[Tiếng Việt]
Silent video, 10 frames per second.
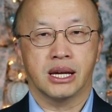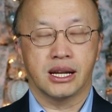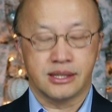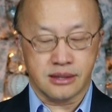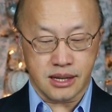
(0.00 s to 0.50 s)

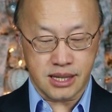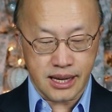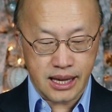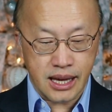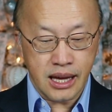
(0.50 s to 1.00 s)
anh chỉ san thay
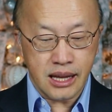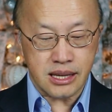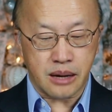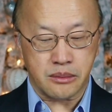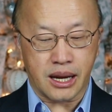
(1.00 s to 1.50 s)
cái
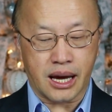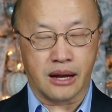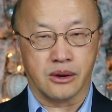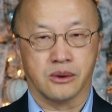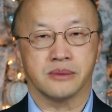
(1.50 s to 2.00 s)
tham
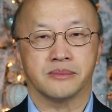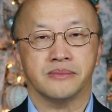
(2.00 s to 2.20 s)
lai lô.